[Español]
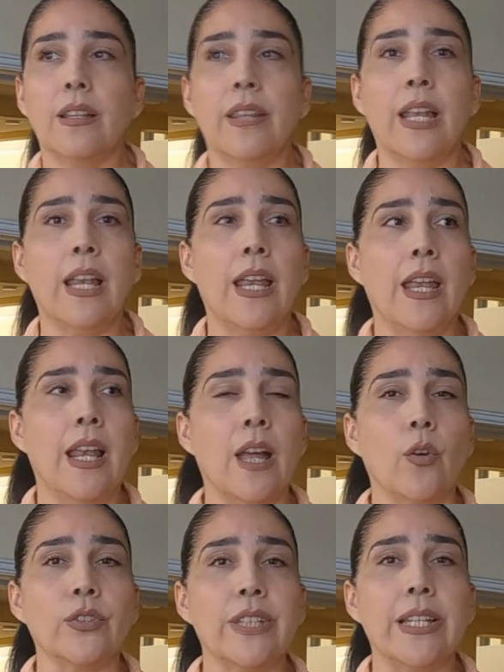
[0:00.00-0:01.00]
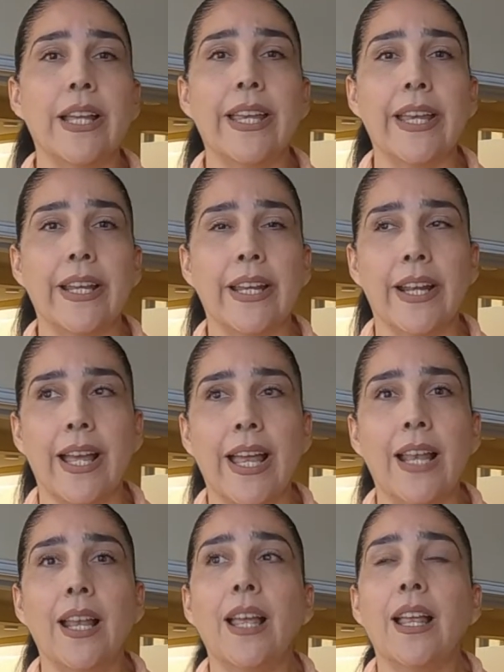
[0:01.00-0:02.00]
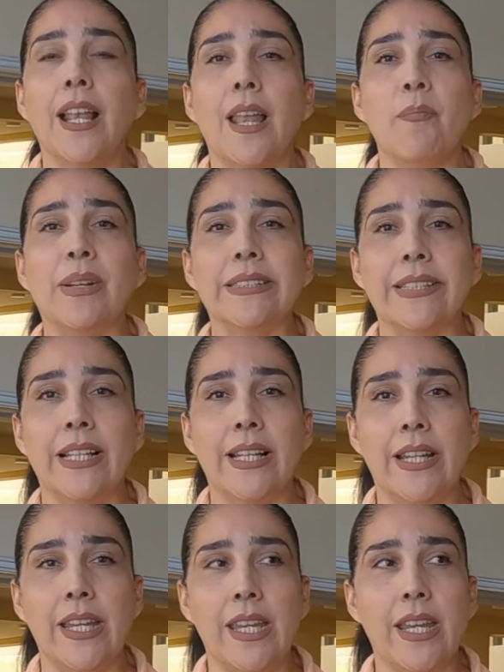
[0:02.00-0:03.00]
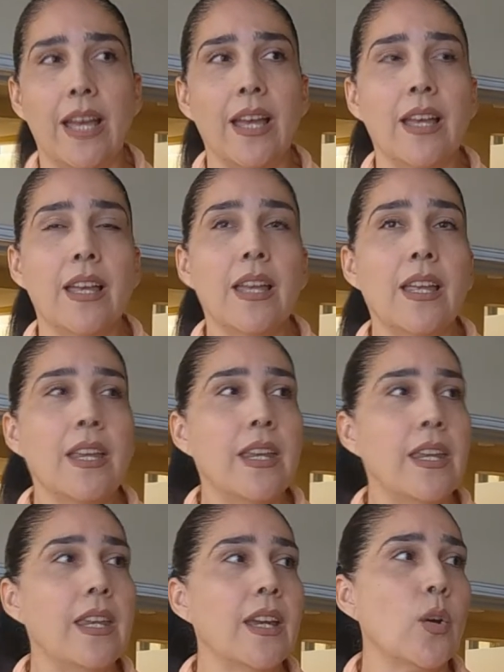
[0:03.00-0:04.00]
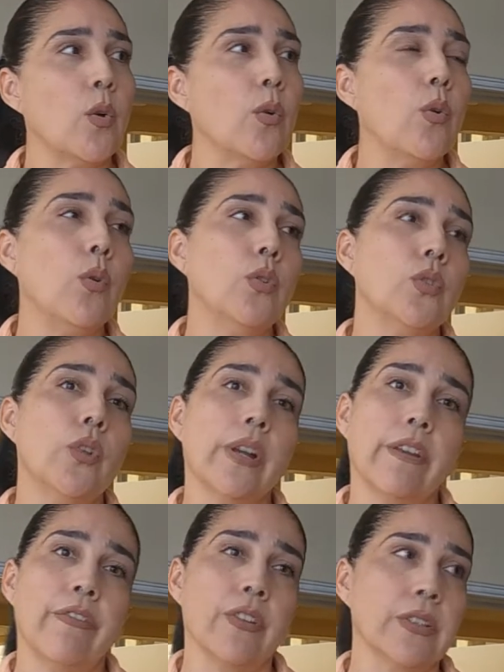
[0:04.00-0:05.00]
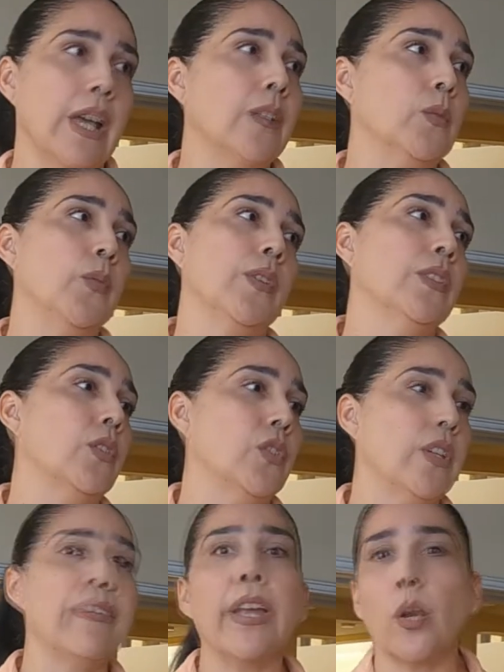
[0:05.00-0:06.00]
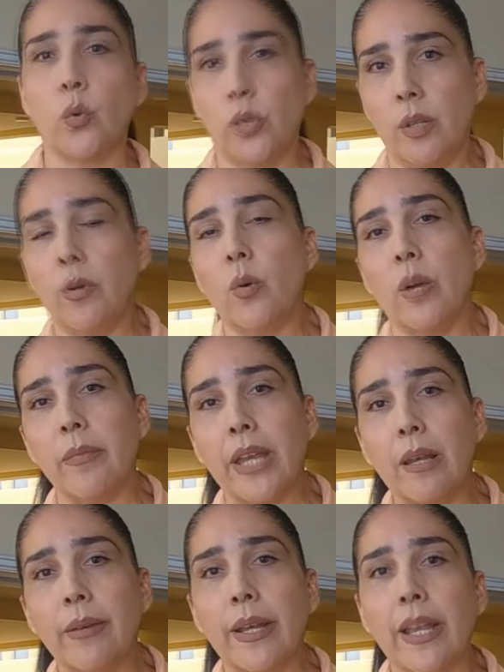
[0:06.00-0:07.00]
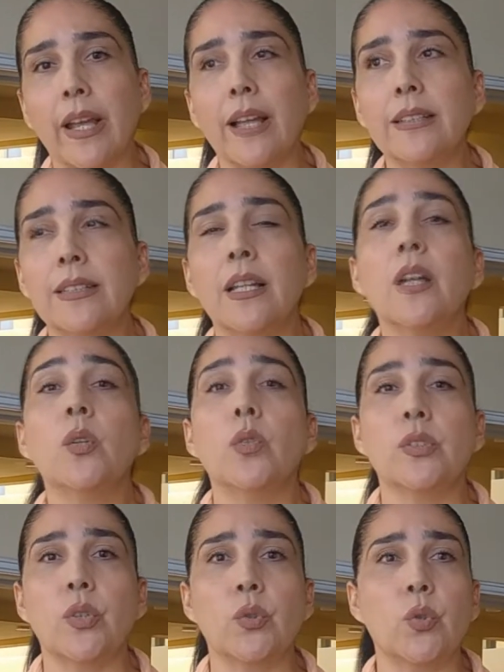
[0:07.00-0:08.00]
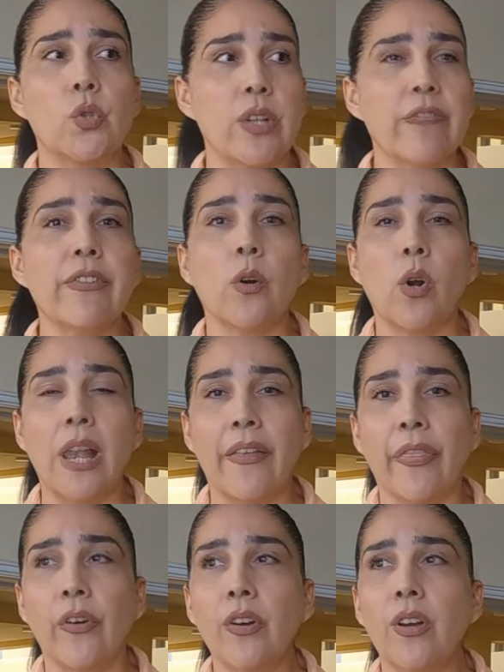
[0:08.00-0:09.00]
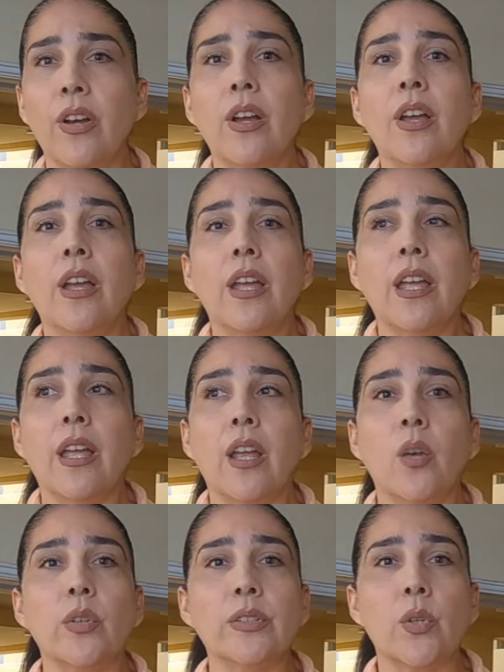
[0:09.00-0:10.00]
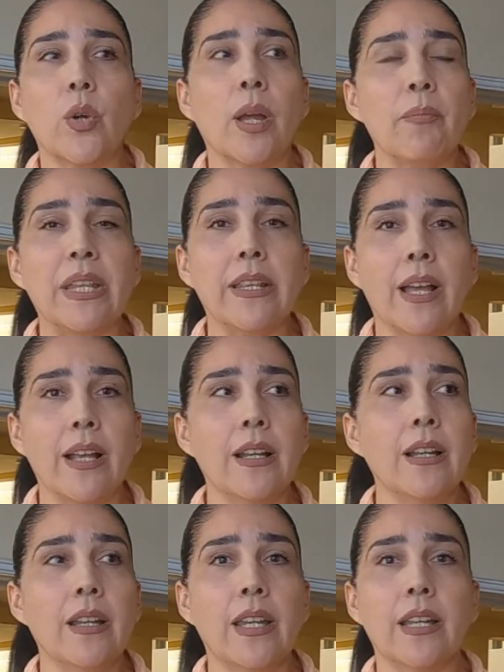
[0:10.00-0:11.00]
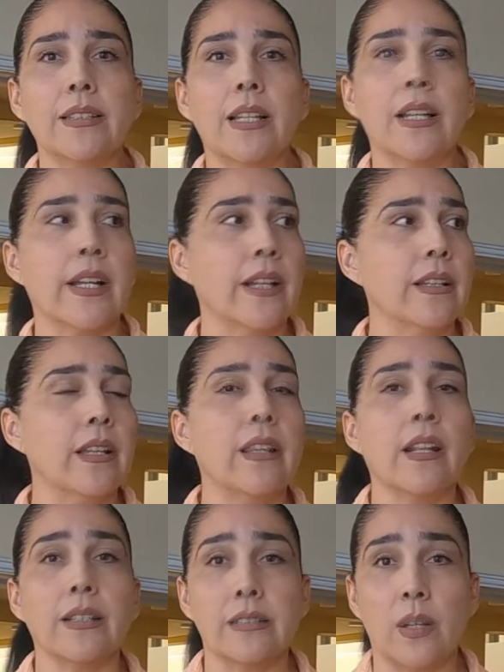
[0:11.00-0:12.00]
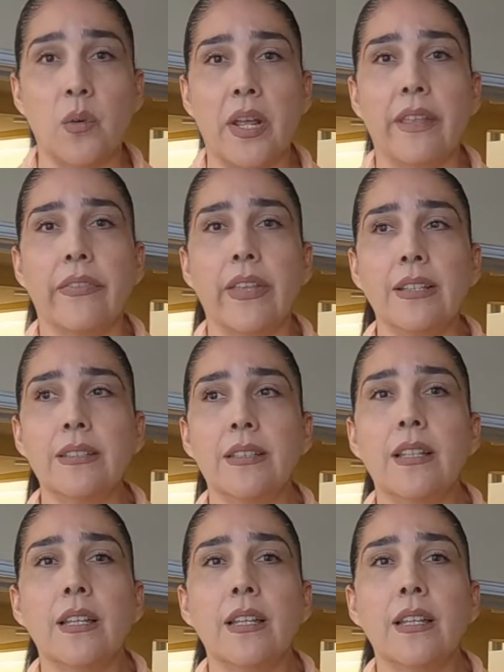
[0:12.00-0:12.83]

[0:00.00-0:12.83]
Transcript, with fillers: de la cocina en general, la pastelería y en conjunto y reforzados por nuestro chef ejecutivo Juan Miguel Venegas, nuestro subchef Rolando, nuestro capitán que es el gerente de restaurantes,